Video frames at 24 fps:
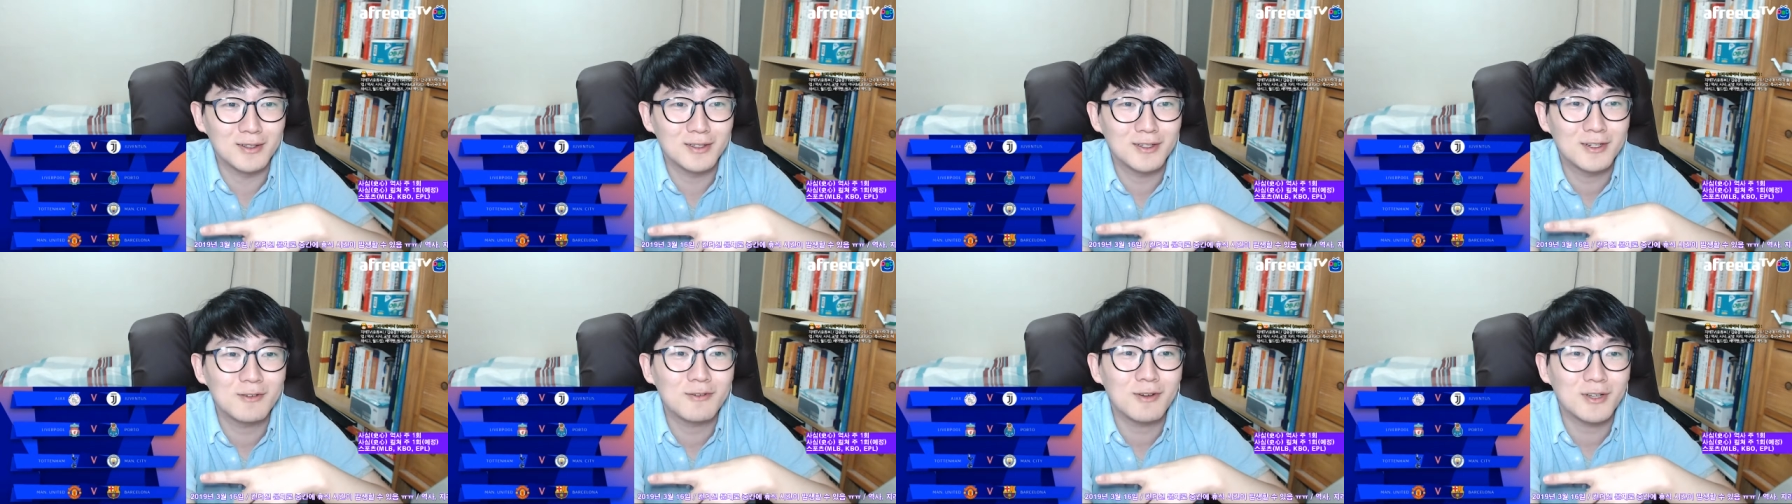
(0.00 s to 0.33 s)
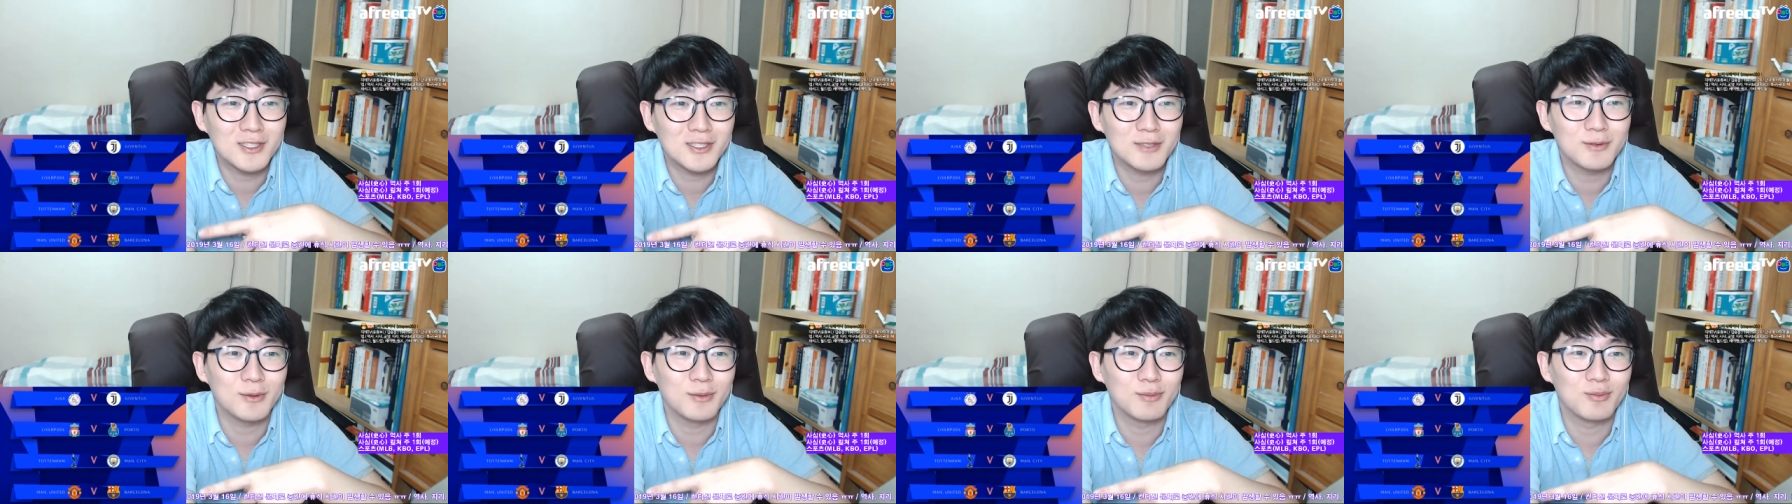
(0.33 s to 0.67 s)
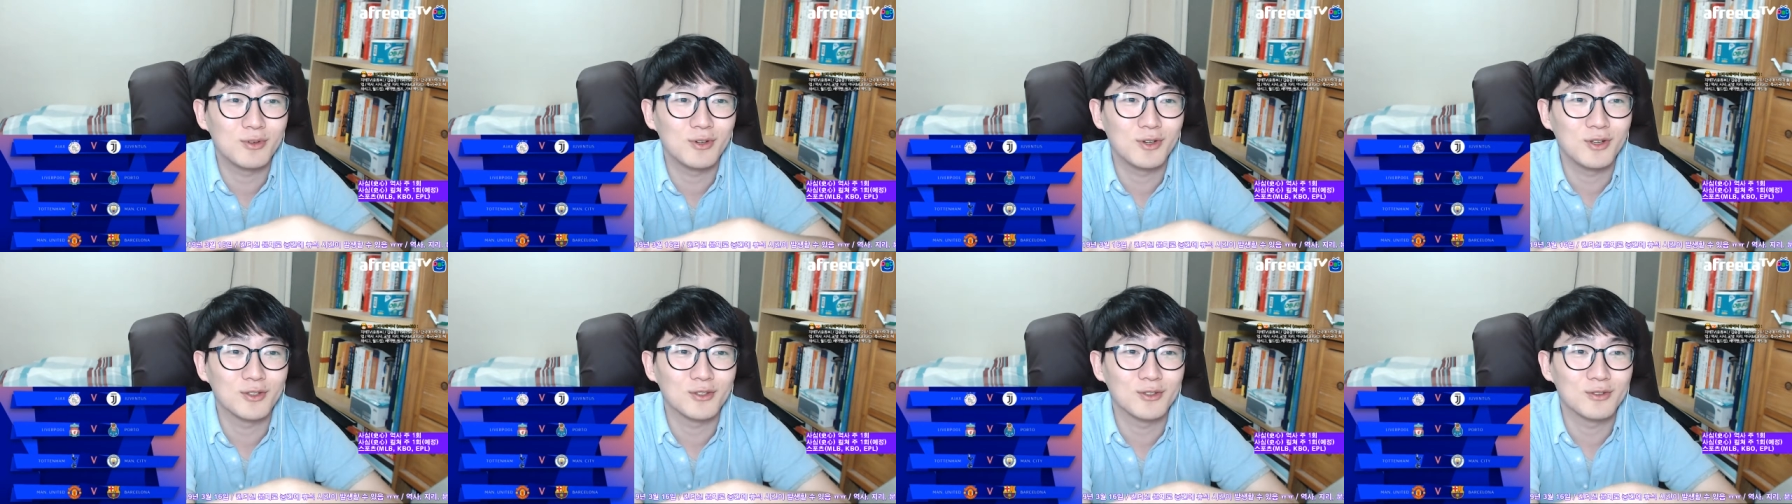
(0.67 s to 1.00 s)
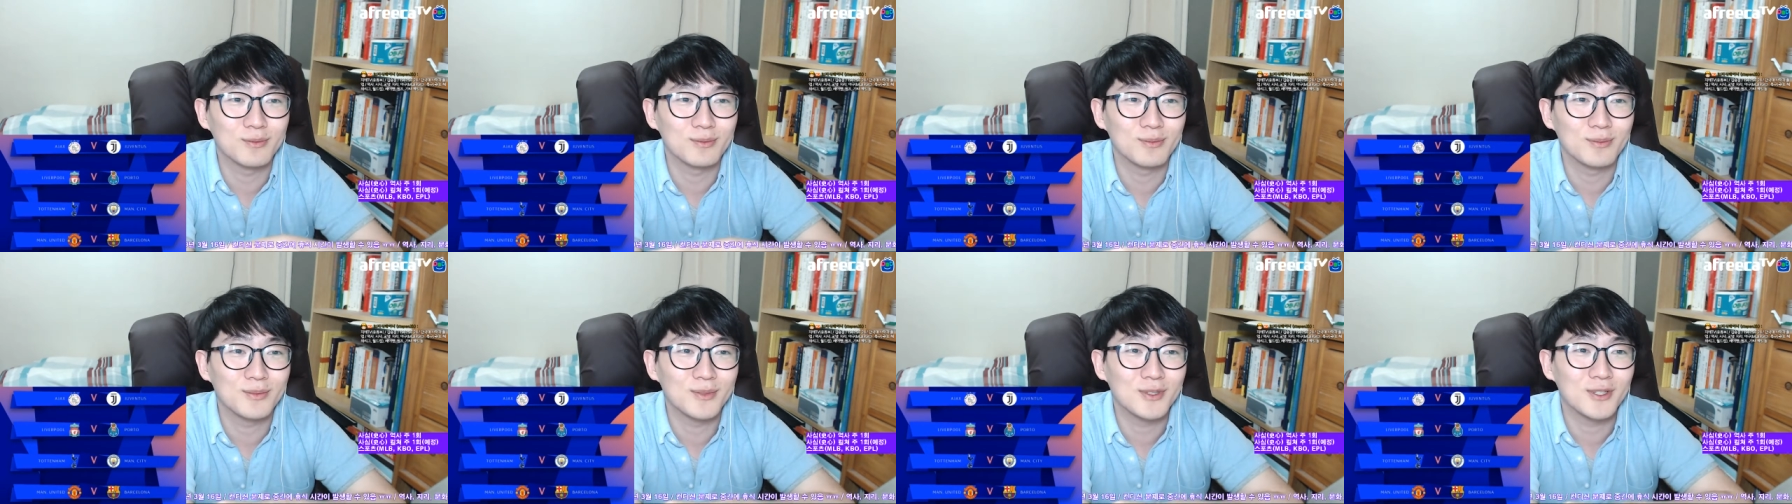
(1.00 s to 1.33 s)
큰 관심을 불러들
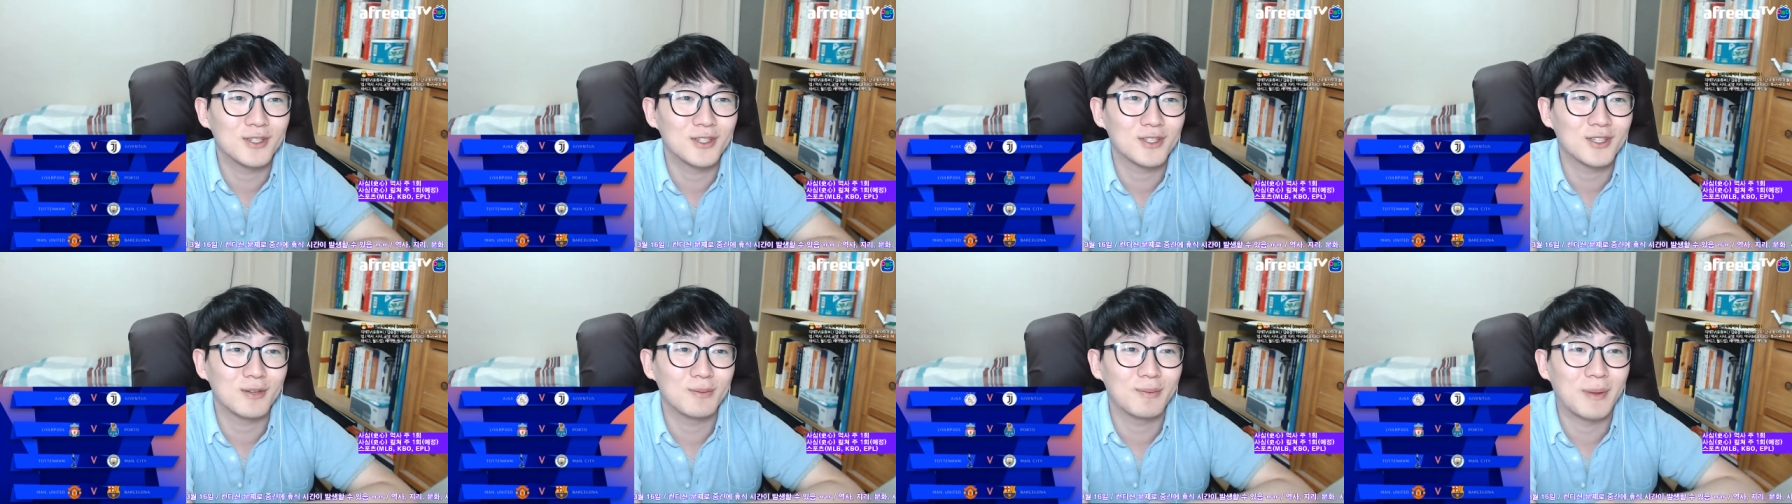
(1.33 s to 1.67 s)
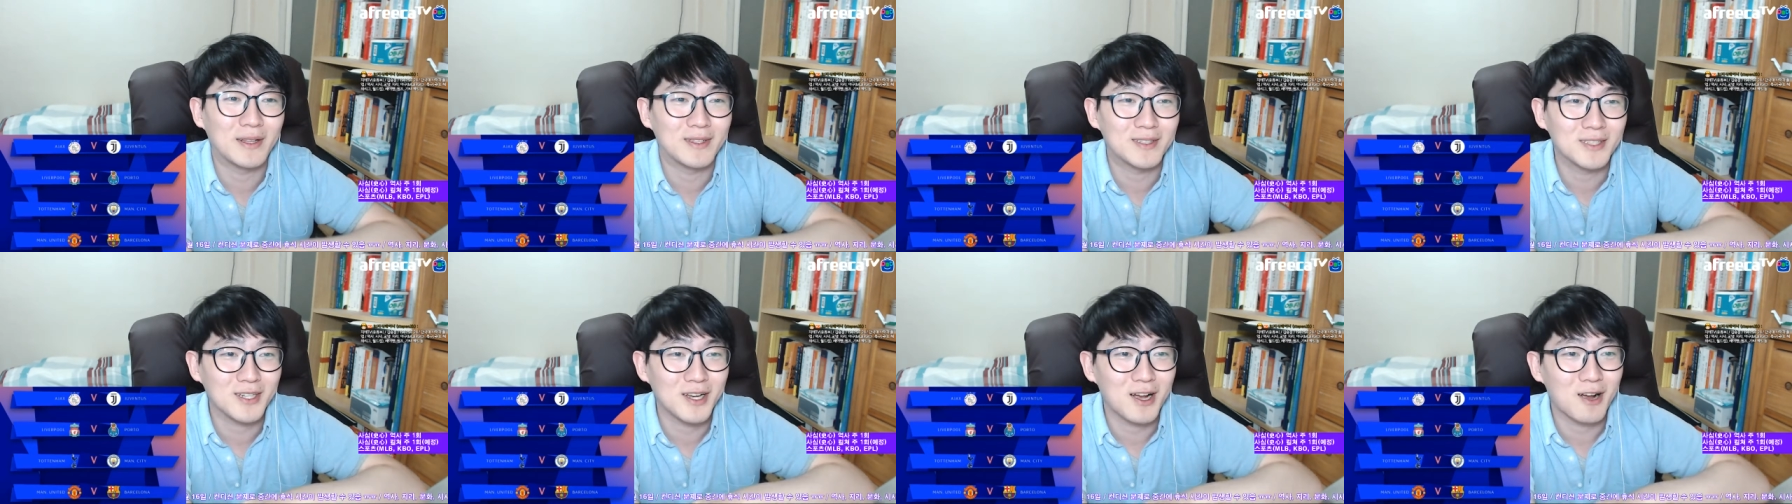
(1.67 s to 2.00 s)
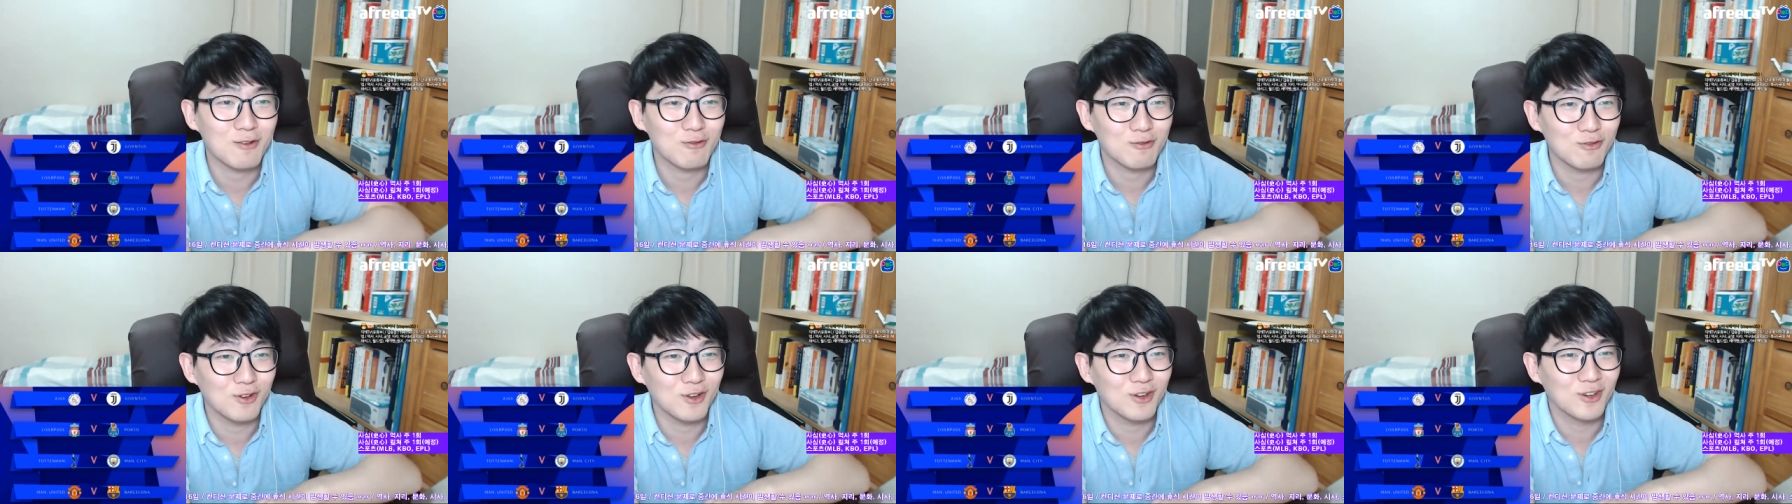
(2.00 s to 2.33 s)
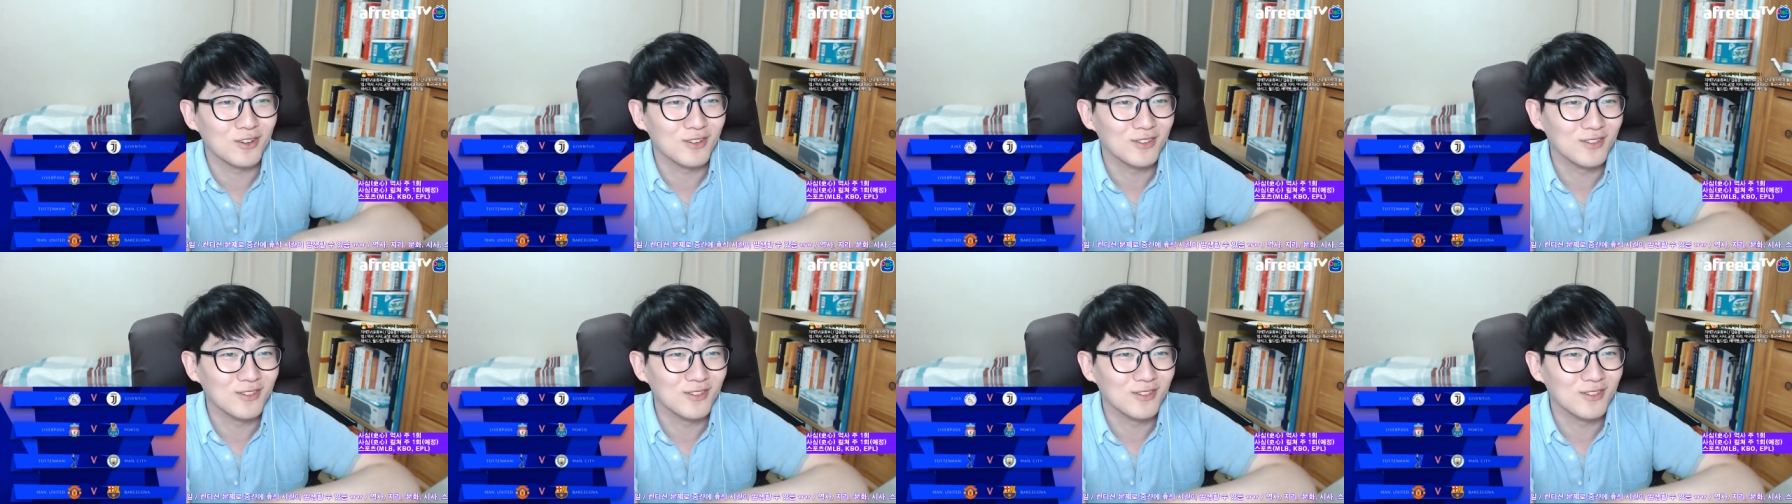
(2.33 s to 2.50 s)
이렇게 매치 갔고요